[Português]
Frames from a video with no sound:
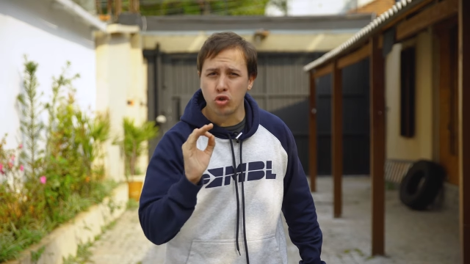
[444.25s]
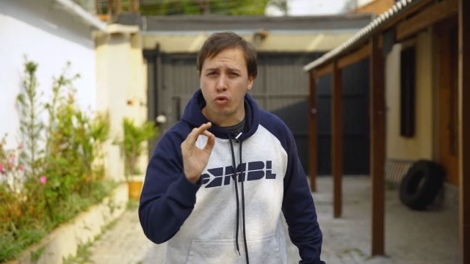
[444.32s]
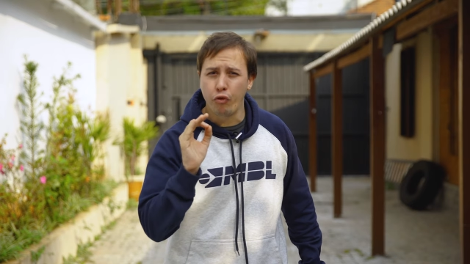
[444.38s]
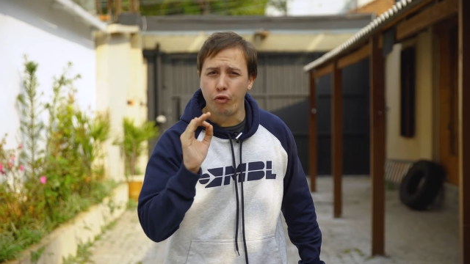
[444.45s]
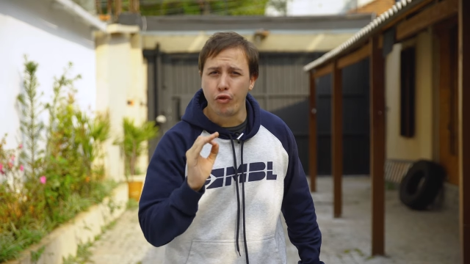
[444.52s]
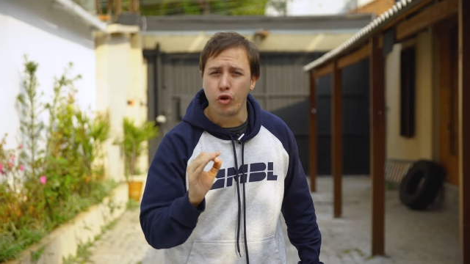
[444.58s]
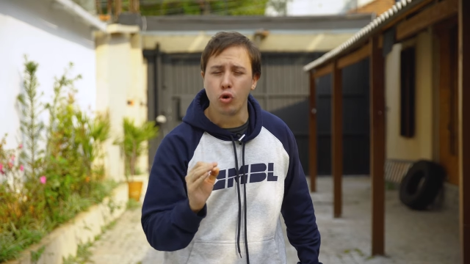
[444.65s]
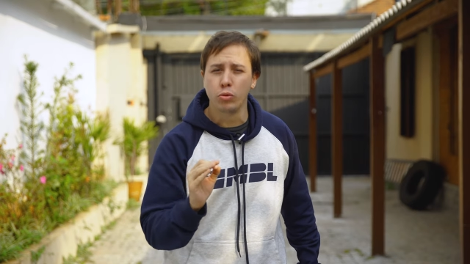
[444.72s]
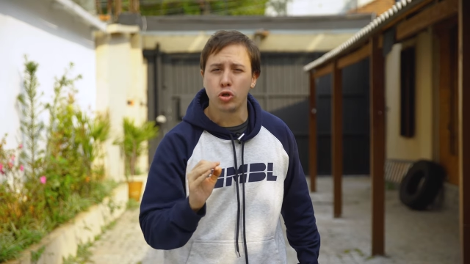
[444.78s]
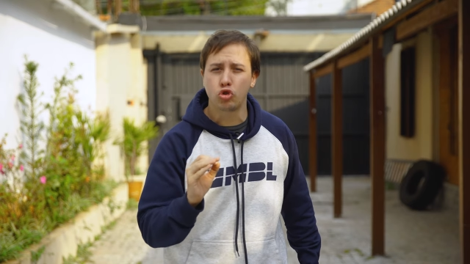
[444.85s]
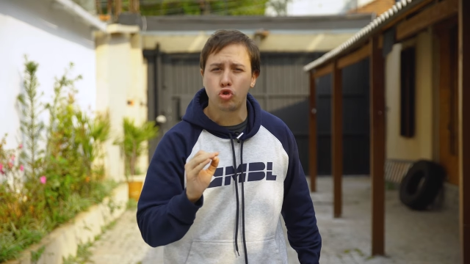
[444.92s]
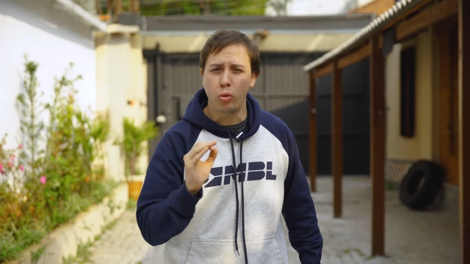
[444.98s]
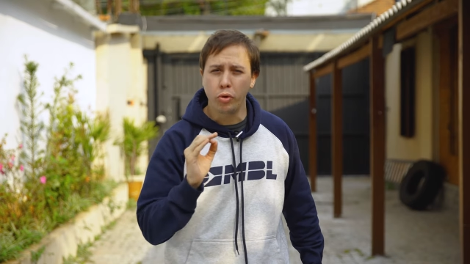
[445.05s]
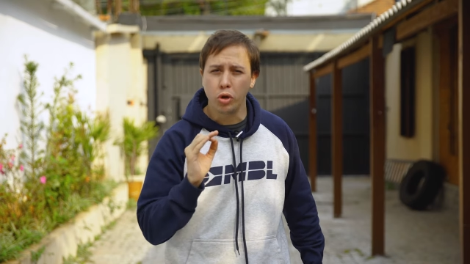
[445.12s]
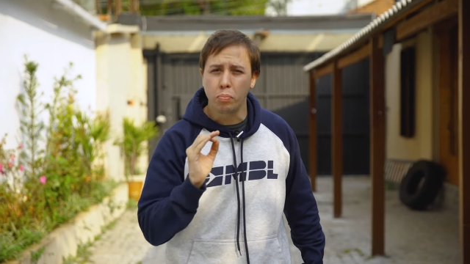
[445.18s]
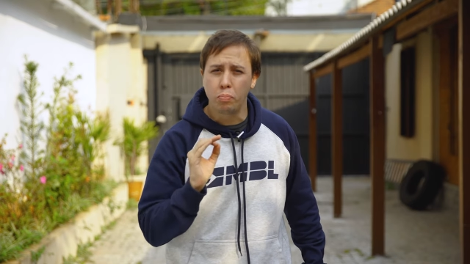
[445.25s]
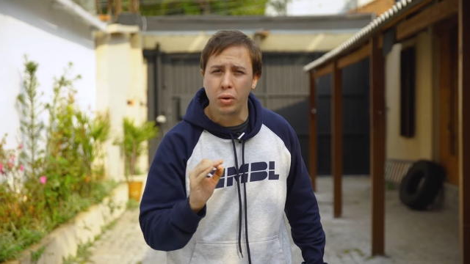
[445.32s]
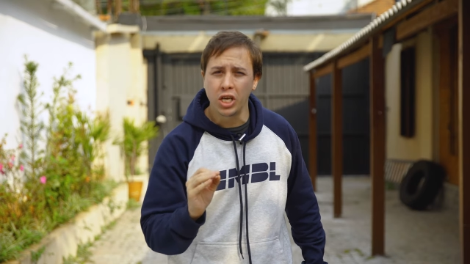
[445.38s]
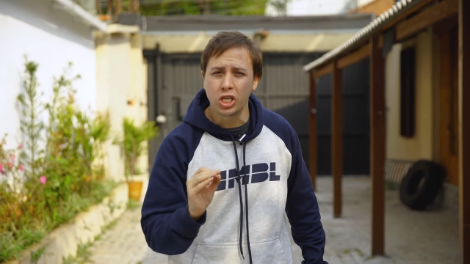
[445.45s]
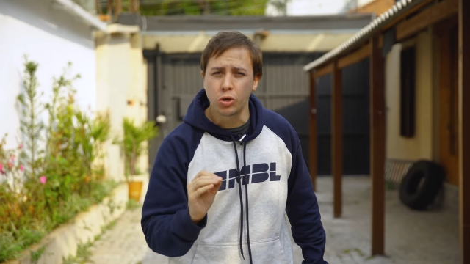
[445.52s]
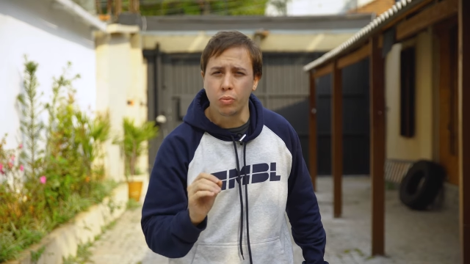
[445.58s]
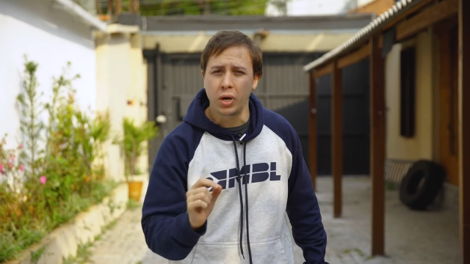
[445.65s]
do nosso filme sobre
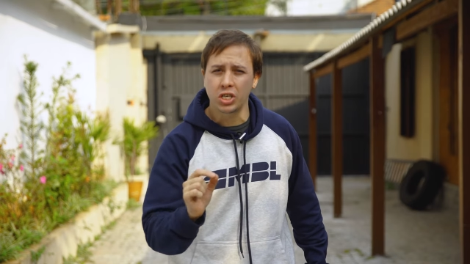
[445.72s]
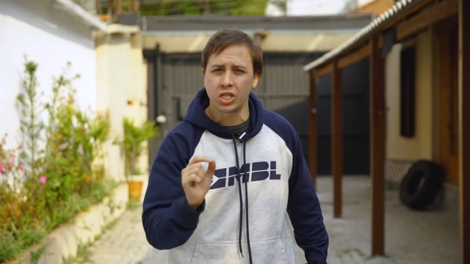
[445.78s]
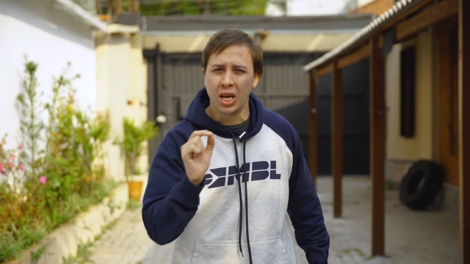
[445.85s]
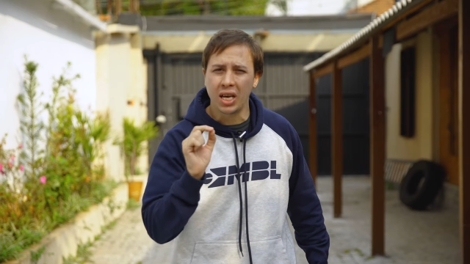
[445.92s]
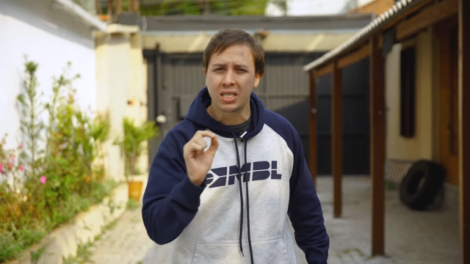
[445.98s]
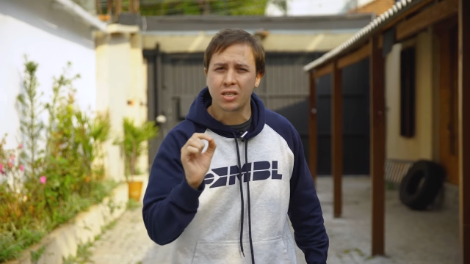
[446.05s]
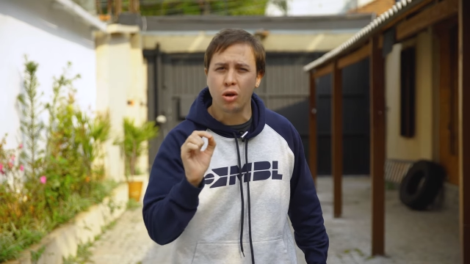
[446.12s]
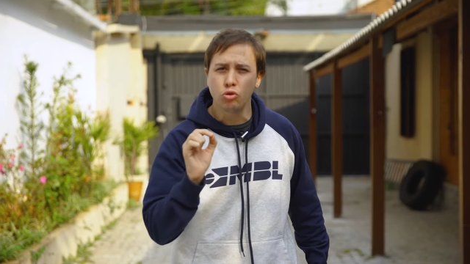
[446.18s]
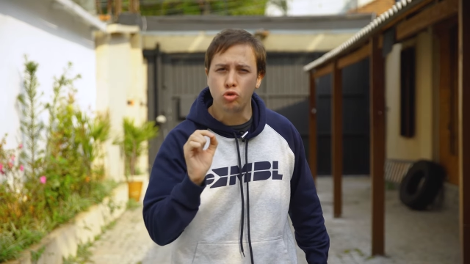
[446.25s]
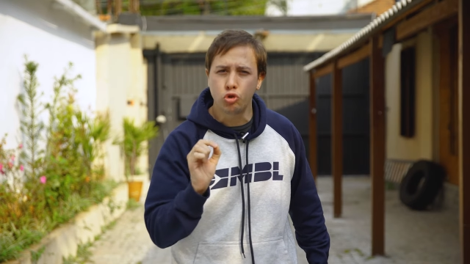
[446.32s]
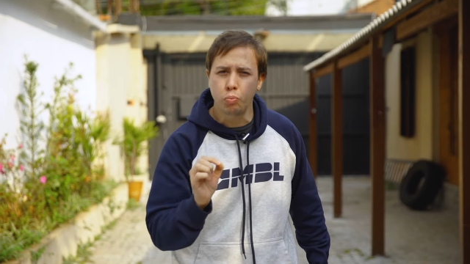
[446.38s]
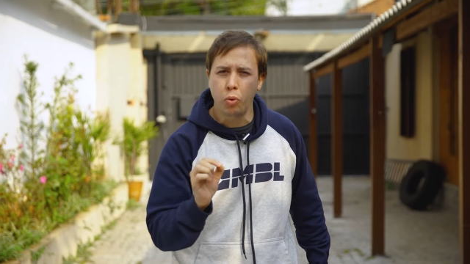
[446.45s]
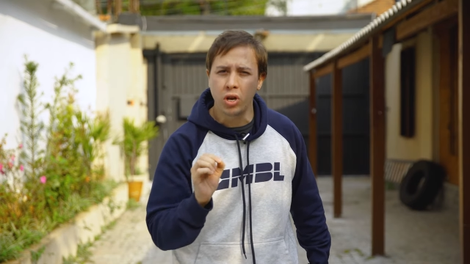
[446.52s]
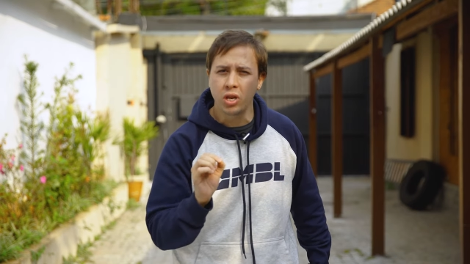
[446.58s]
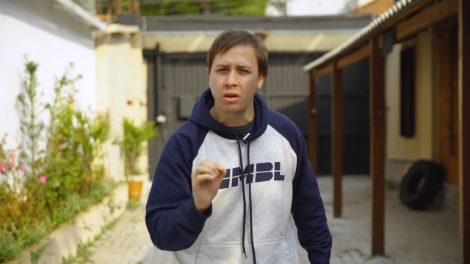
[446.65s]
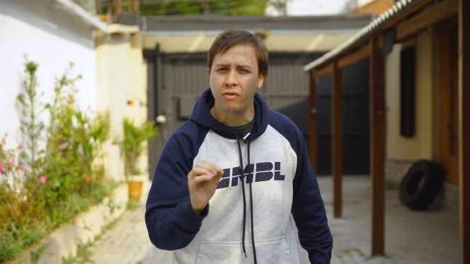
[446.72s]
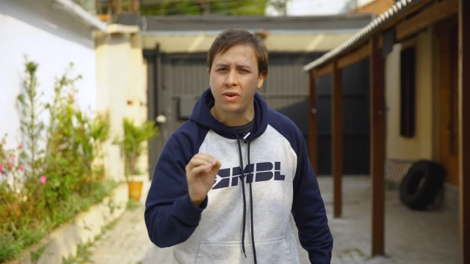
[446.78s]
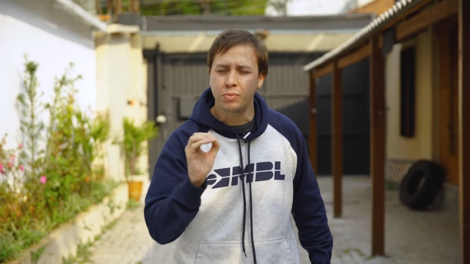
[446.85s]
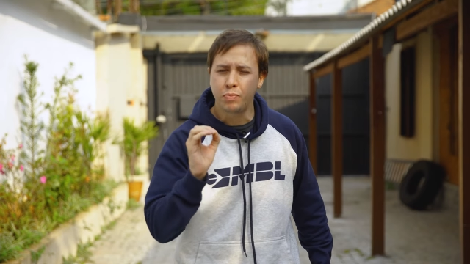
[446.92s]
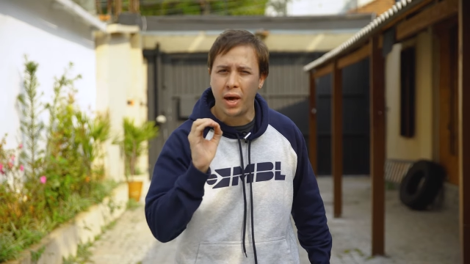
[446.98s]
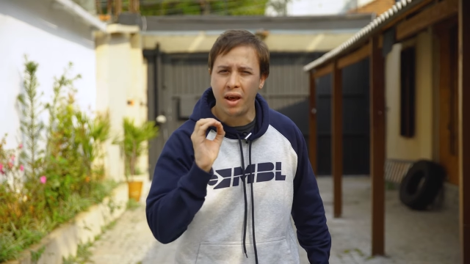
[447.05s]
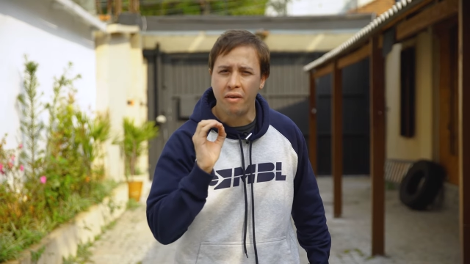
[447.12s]
impeachment já estão
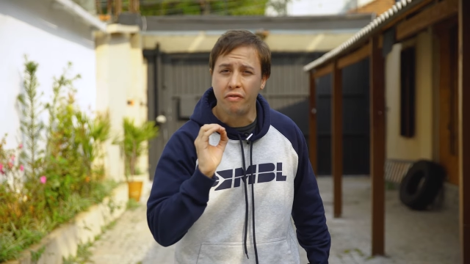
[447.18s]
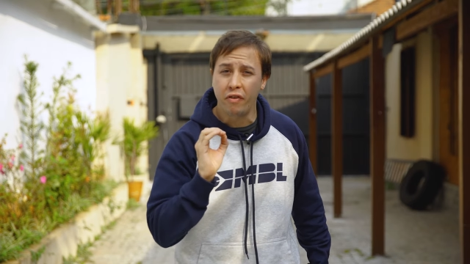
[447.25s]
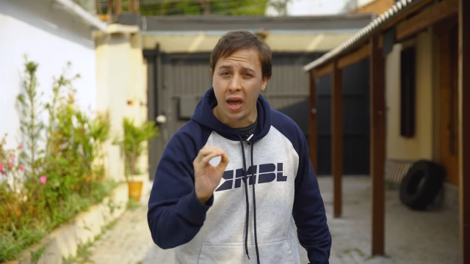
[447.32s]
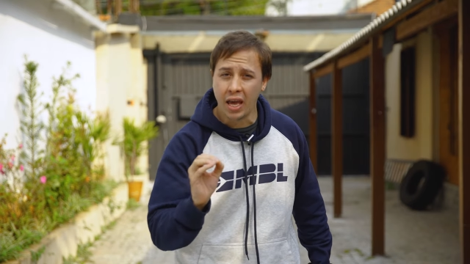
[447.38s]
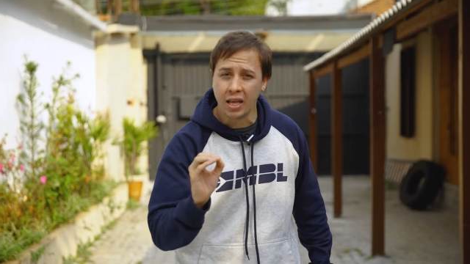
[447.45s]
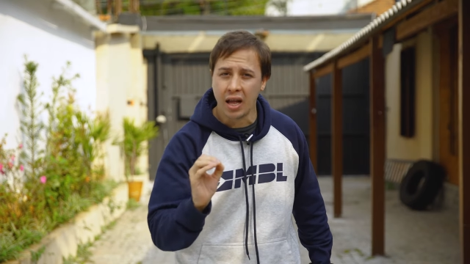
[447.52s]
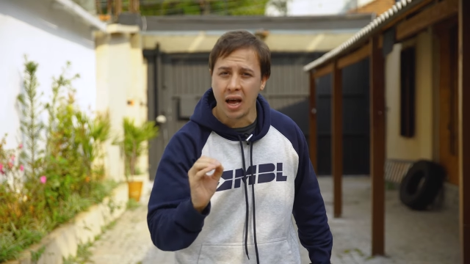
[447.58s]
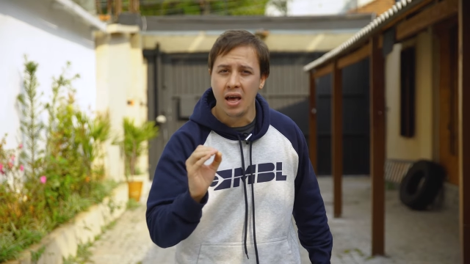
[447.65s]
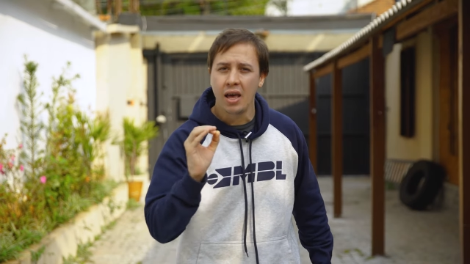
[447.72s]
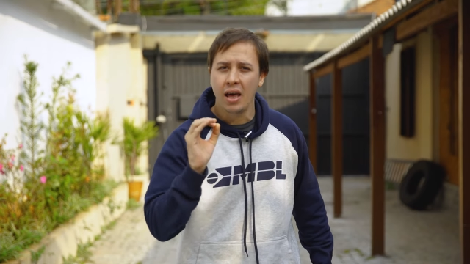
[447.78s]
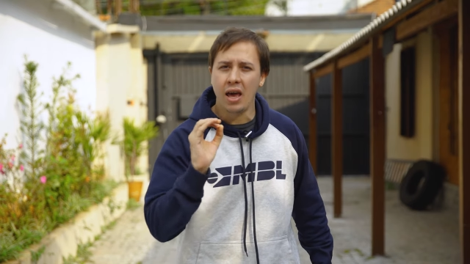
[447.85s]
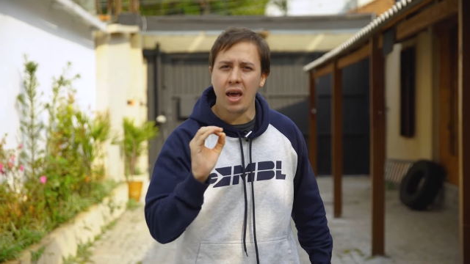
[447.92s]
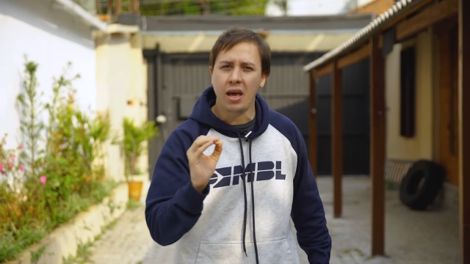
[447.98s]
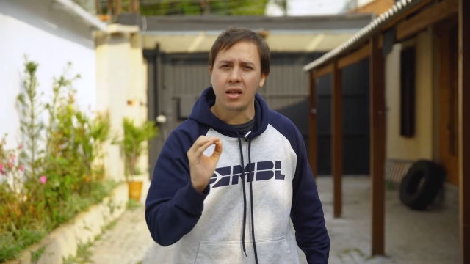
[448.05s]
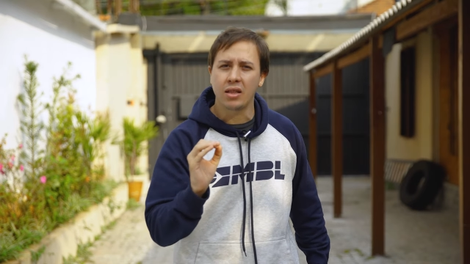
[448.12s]
disponíveis para venda.